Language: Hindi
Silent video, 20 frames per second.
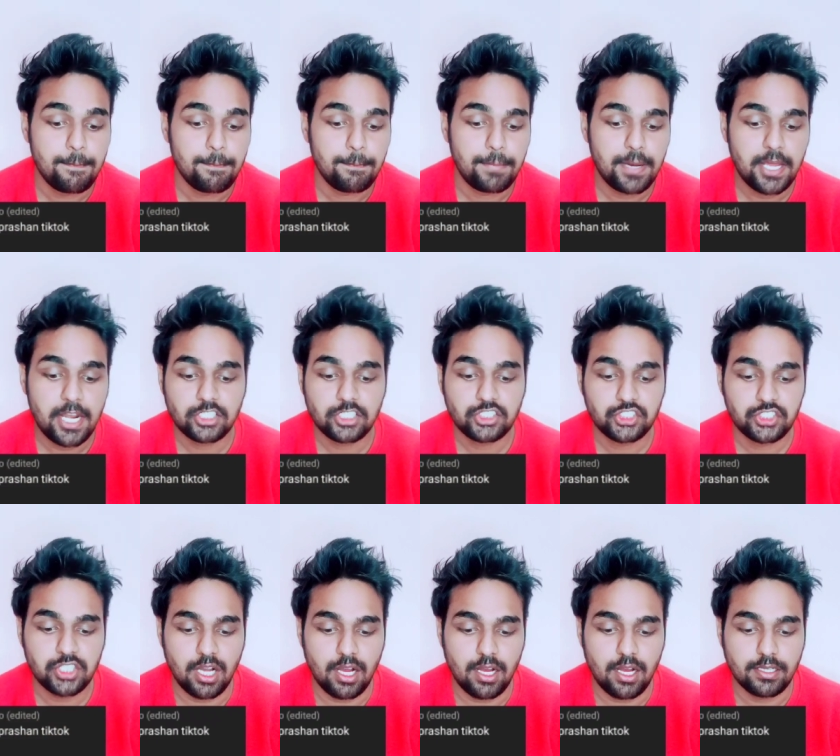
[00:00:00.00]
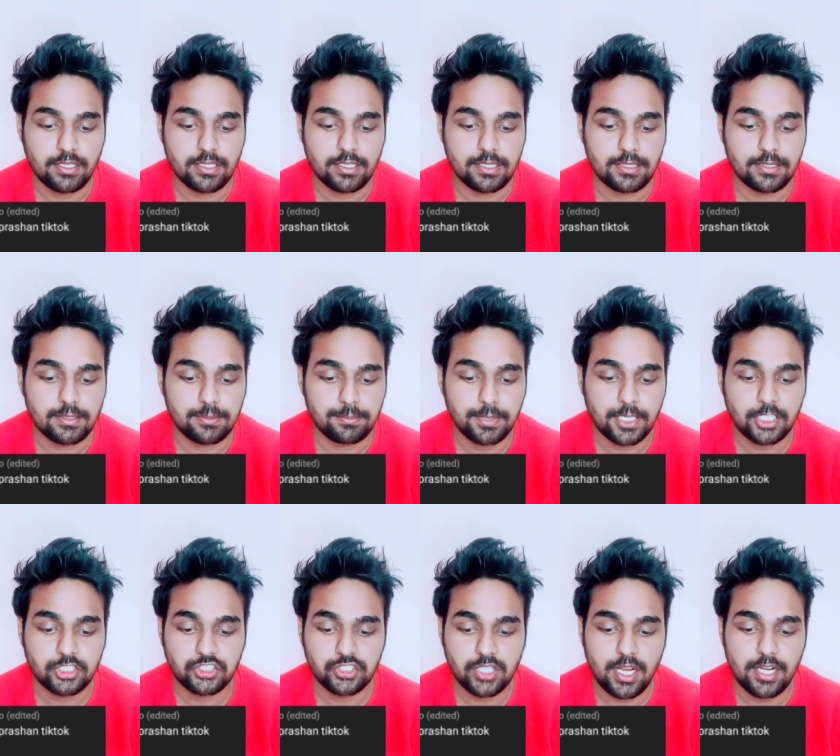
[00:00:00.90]
प्रशान
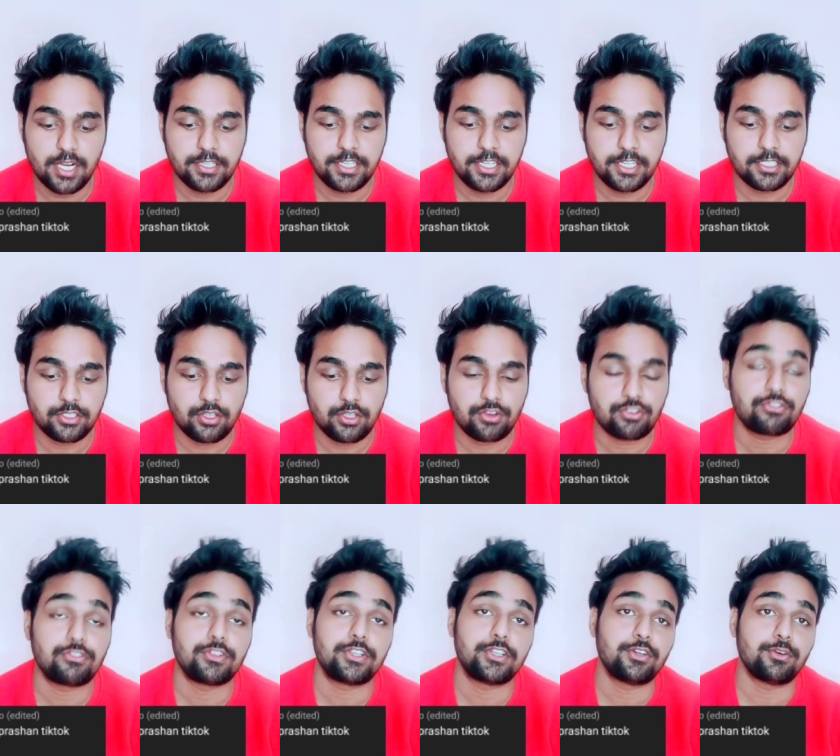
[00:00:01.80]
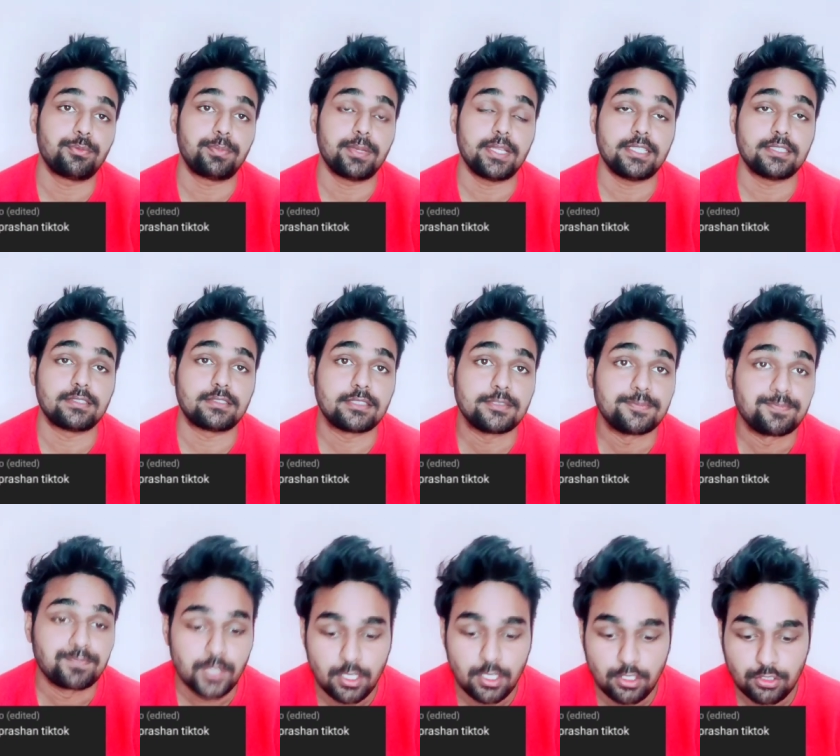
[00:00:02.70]
प्रशान टिकटॉक वीडियो प्लीज
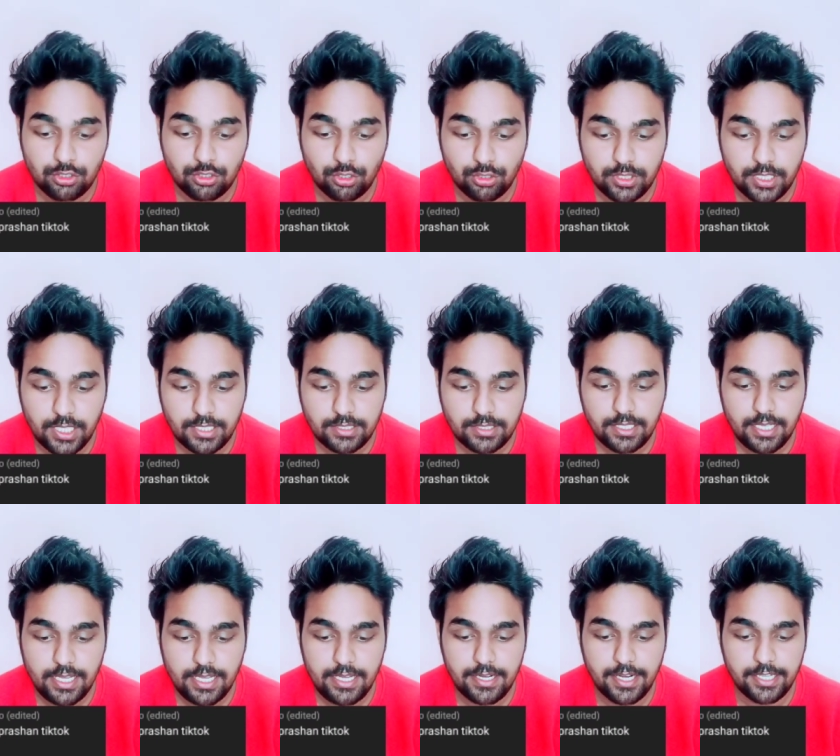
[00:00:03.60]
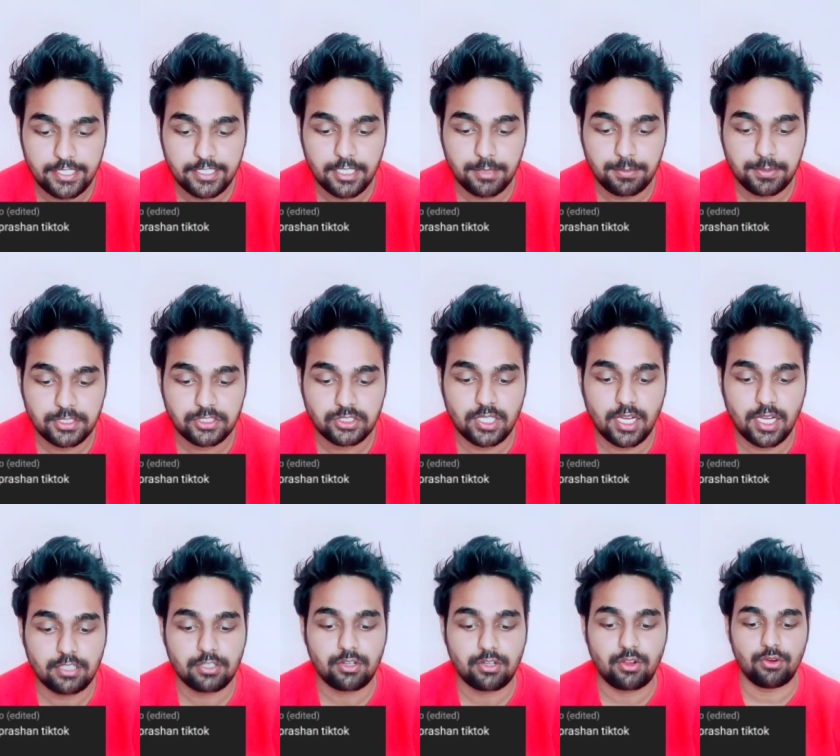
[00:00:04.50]
तो देखते हैं राइटर
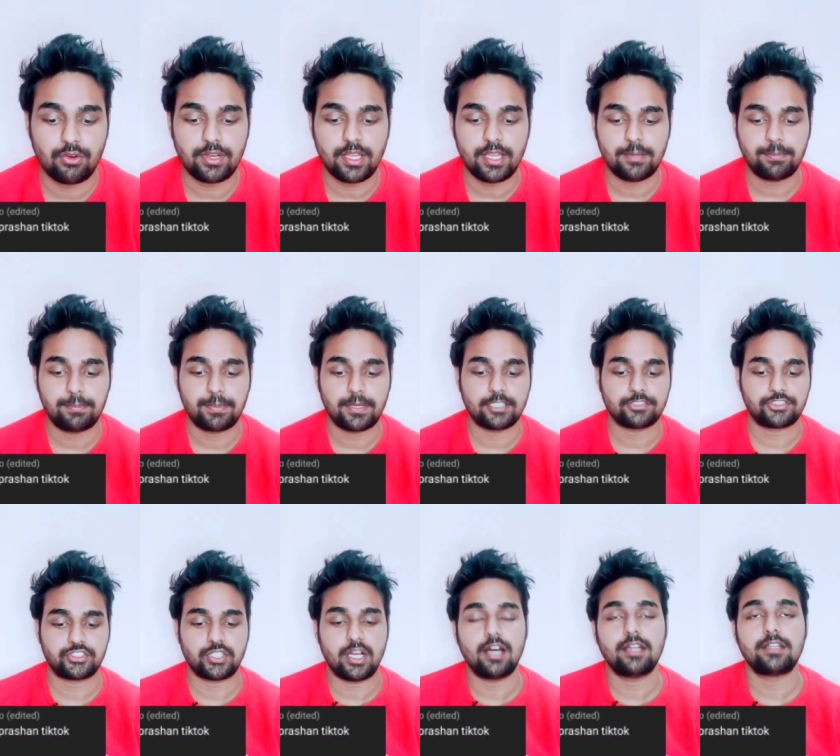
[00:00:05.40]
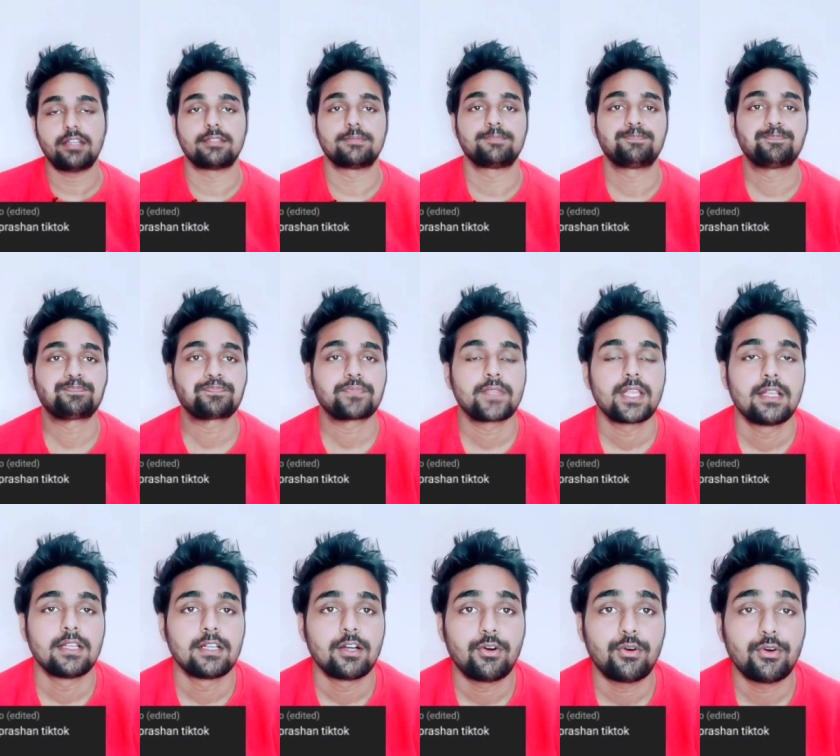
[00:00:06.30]
प्रशान कौन है प्रशान
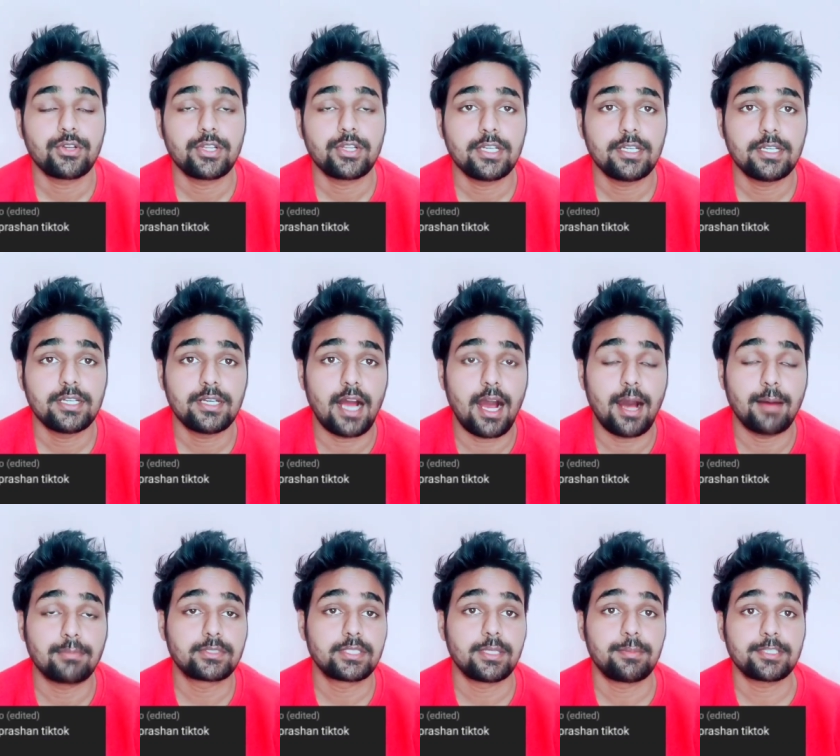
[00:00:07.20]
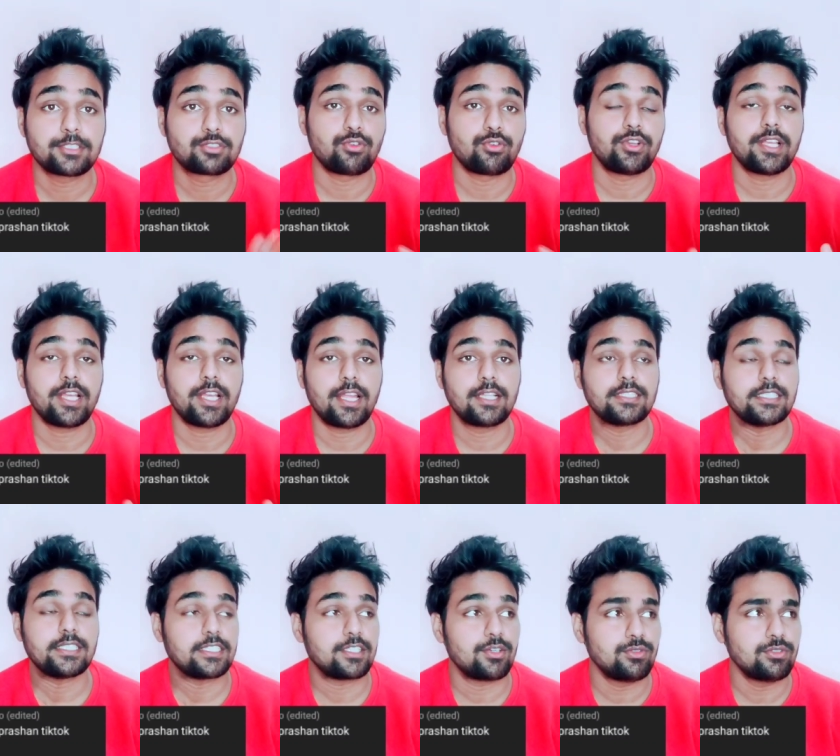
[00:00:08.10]
और आपसे मैं सॉरी कहना
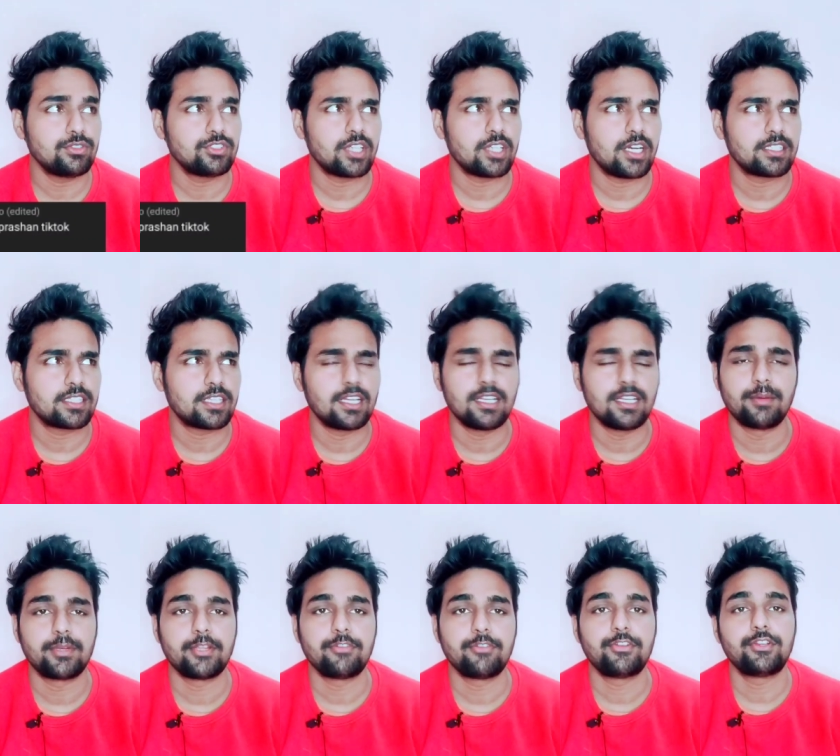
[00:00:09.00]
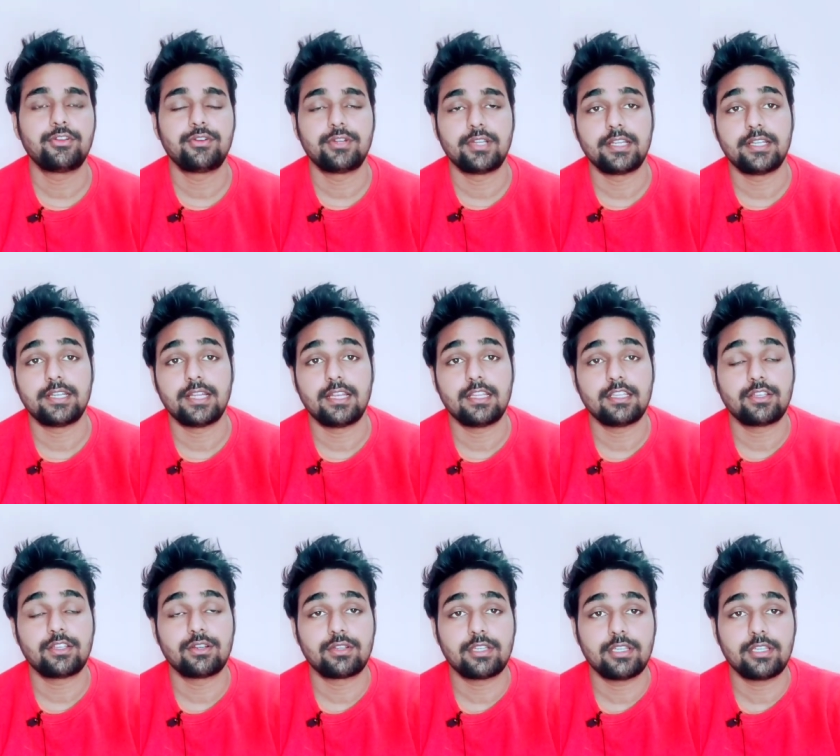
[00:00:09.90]
चाहता हूँ शायद कल हमने वीडियो नहीं डाली
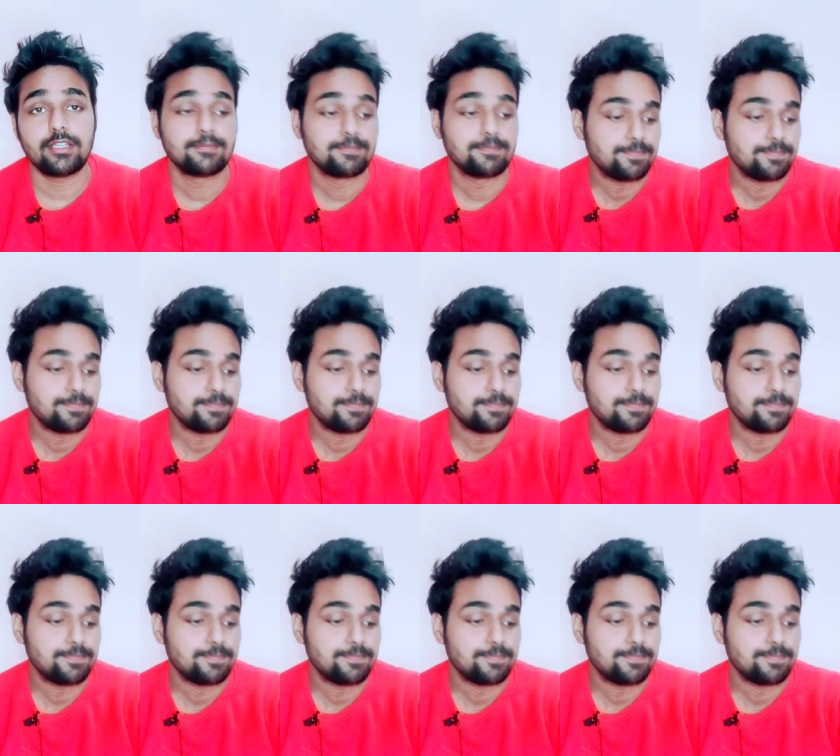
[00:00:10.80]
क्योंकि